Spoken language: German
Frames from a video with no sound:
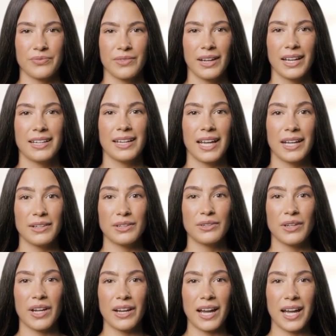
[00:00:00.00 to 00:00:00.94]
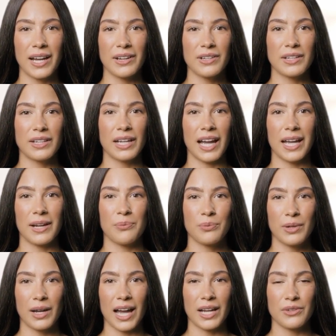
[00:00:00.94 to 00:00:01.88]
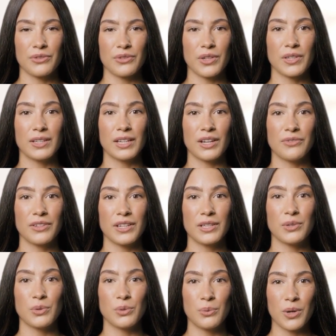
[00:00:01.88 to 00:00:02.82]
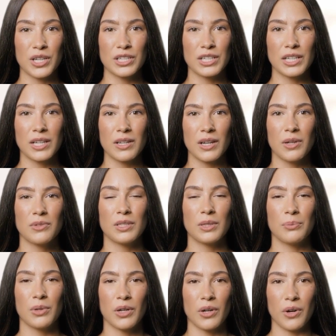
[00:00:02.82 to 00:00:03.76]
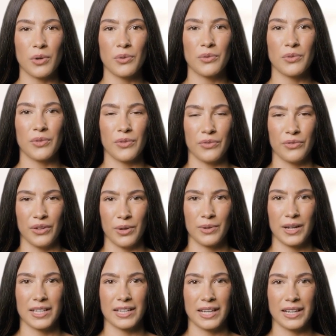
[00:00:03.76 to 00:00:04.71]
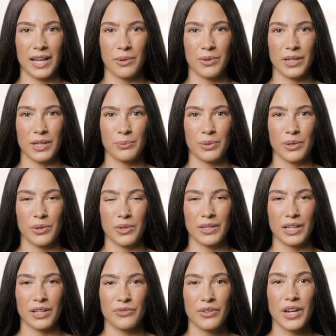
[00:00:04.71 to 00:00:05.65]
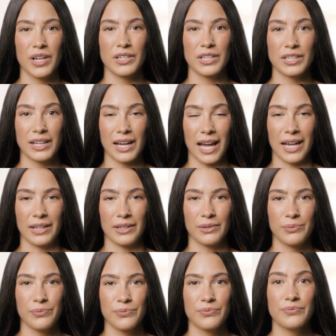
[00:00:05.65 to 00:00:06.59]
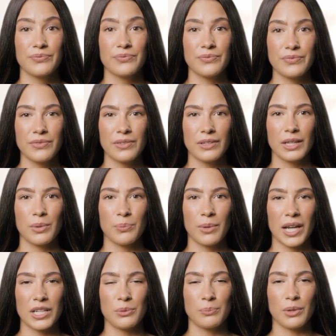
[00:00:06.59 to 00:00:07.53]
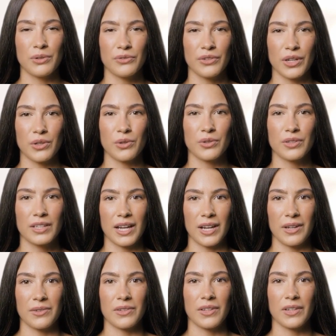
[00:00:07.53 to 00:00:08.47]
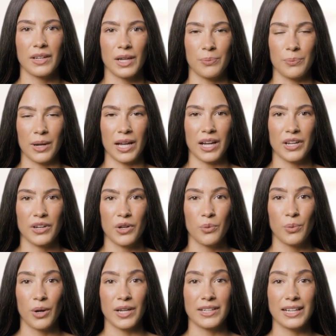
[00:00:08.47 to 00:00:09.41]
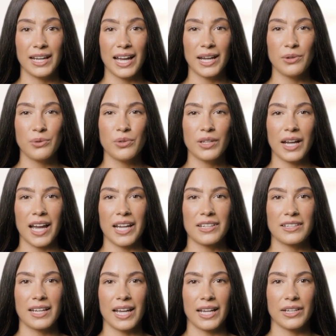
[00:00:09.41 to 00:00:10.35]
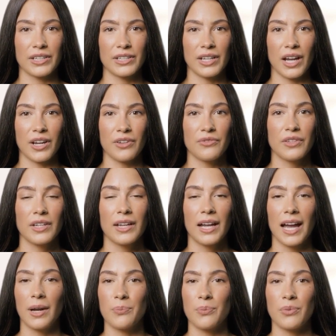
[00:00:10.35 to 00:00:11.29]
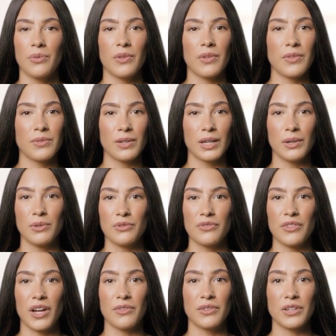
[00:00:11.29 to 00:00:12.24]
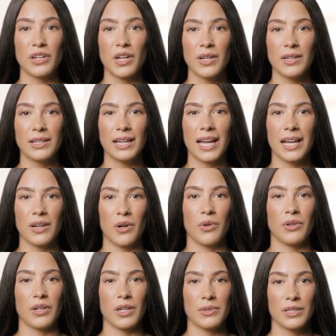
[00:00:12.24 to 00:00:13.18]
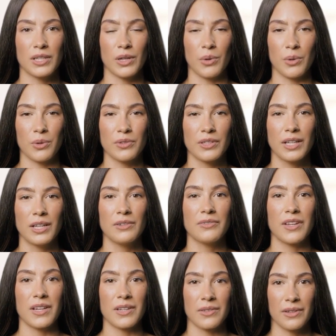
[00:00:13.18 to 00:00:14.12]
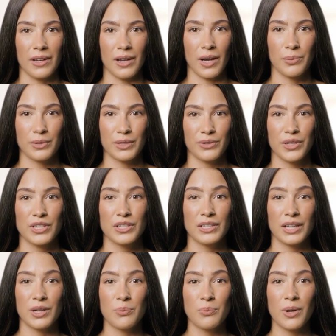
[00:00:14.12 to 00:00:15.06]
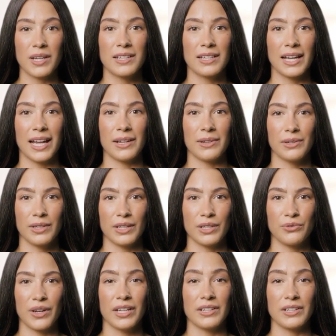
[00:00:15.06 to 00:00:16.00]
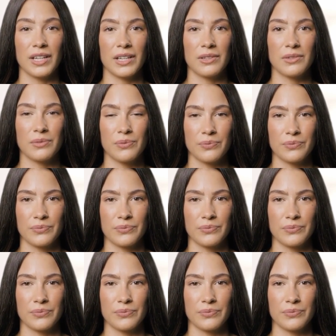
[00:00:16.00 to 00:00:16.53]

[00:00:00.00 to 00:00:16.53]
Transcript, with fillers: Es hat zwar keinen direkten Einfluss auf die Suchmaschinenoptimierung, verbessert aber die Benutzerfreundlichkeit. Zum Beispiel für Nutzer, die mehrere Webseiten gleichzeitig geöffnet haben, bieten Favicons eine Orientierungshilfe, um zwischen den Webseiten zu wechseln.